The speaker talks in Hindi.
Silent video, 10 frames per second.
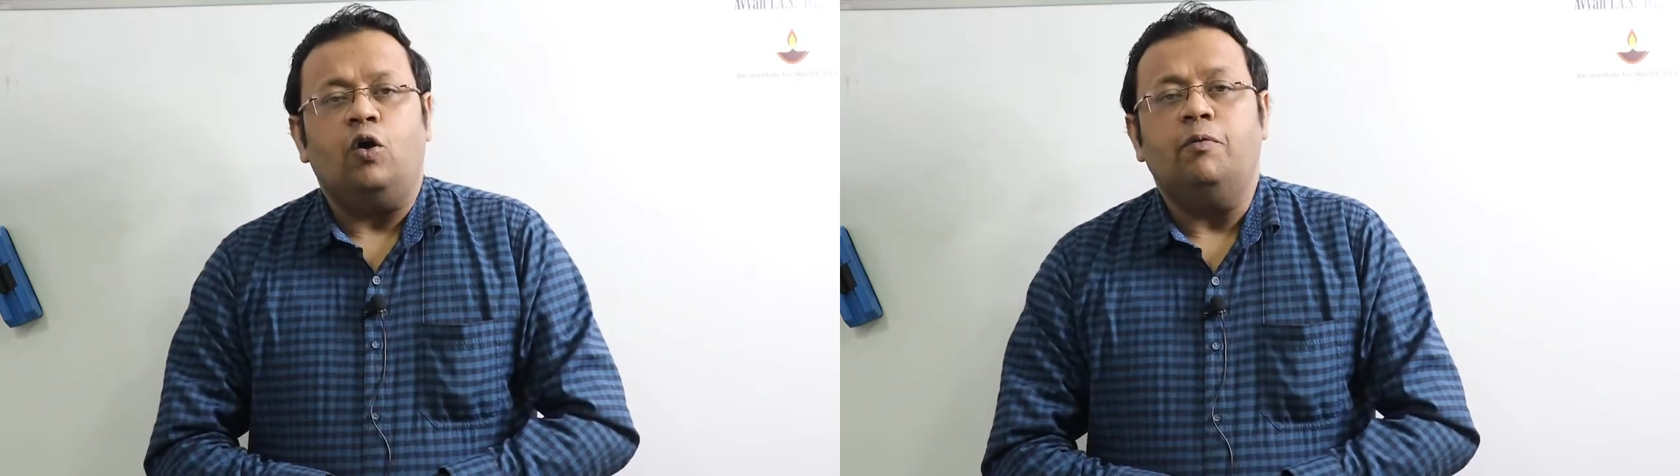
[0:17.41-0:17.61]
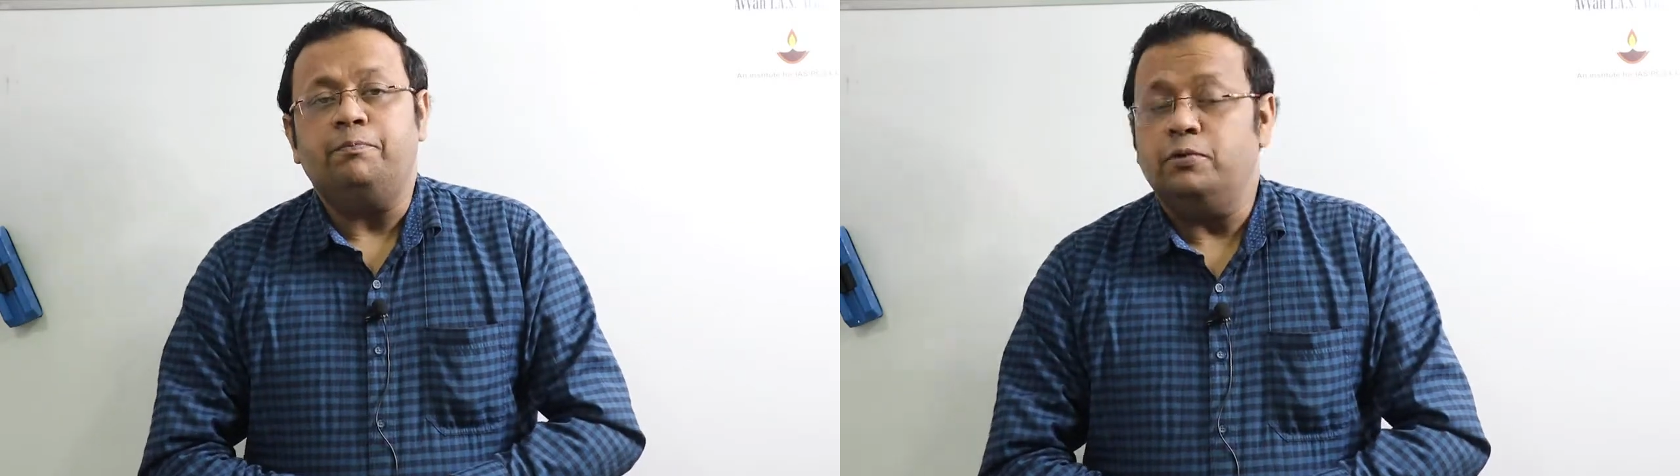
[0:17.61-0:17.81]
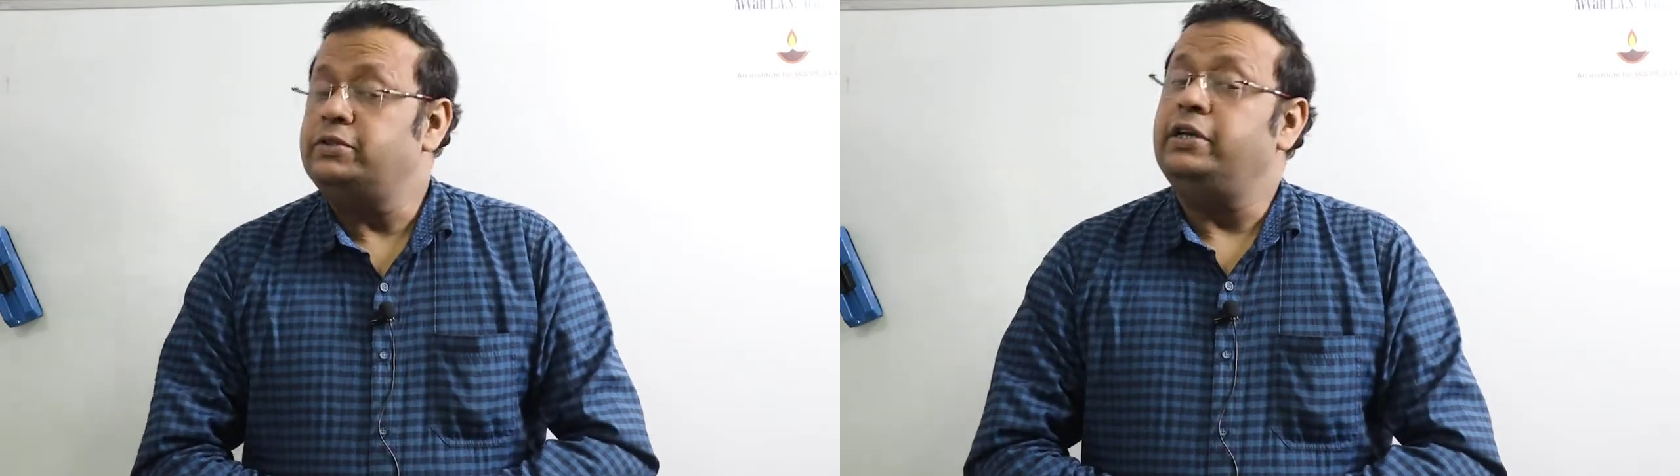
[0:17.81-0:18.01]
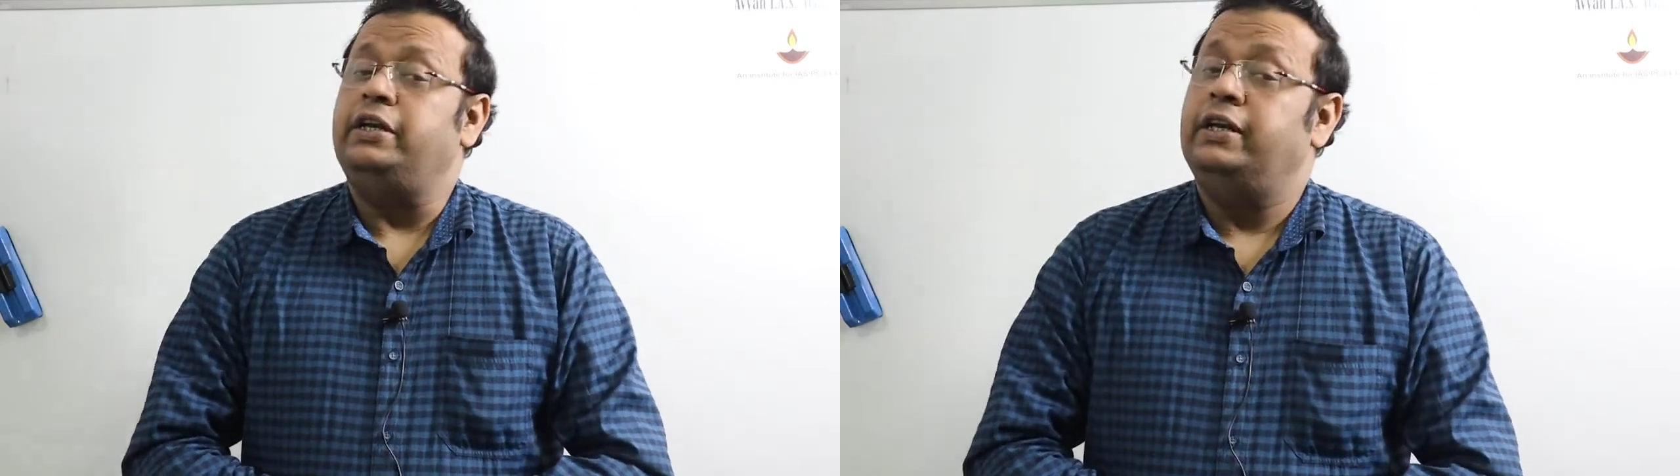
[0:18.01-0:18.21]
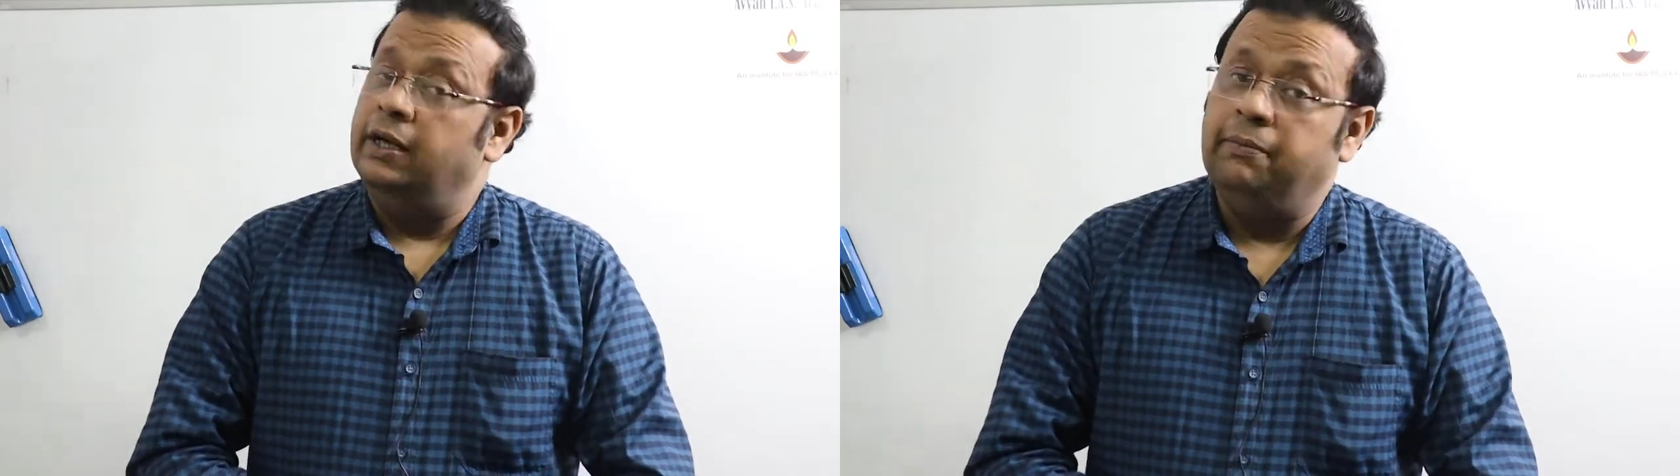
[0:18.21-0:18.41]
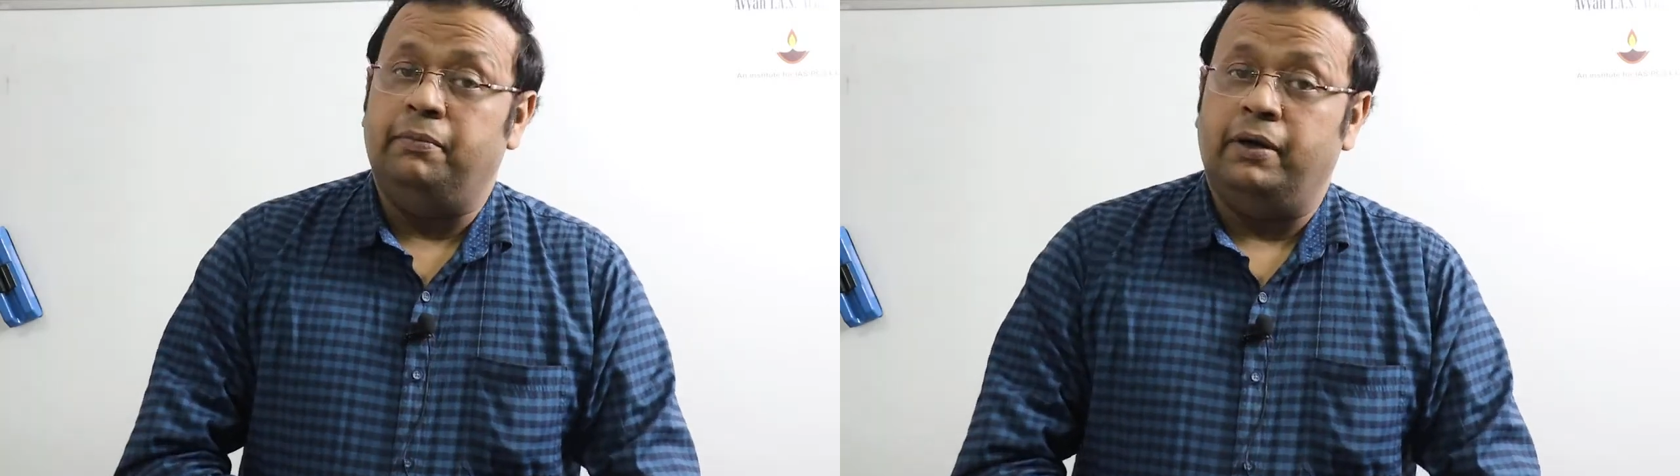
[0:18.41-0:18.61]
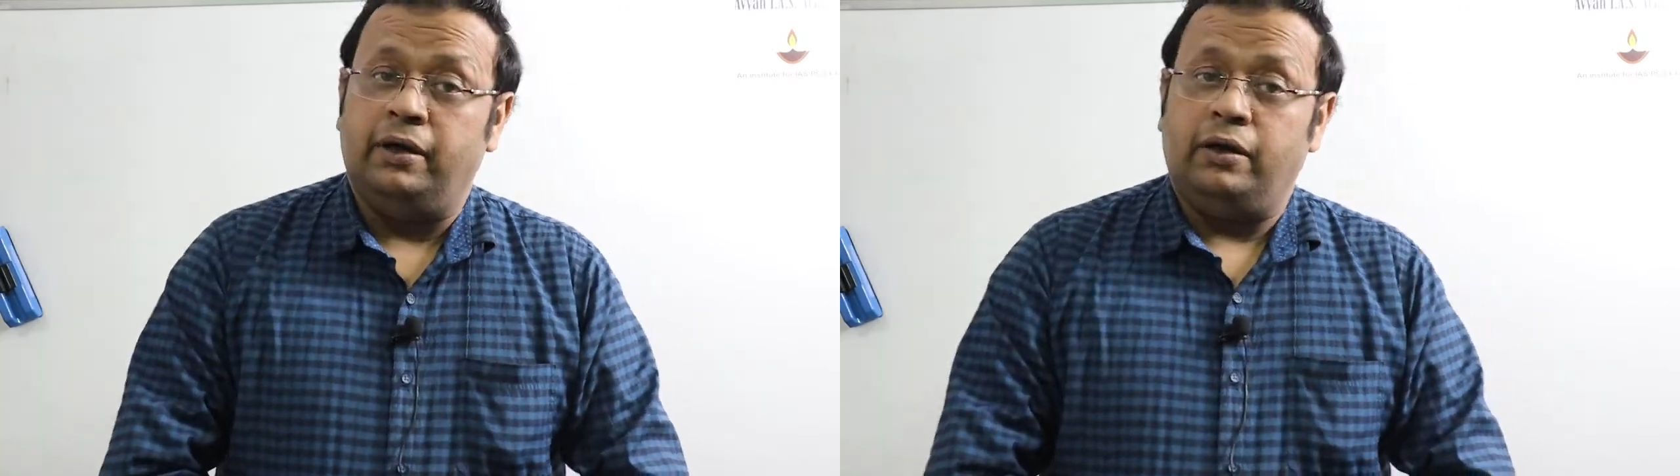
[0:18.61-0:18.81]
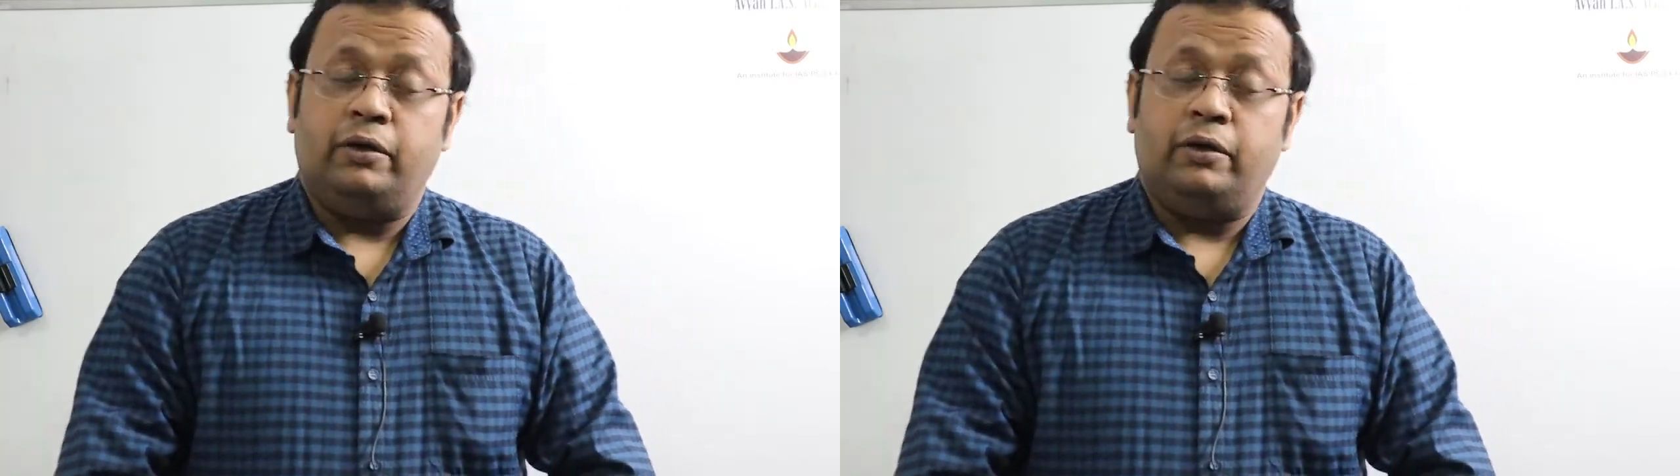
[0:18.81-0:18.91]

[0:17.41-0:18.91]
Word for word: कॉम्पोजिट नंबर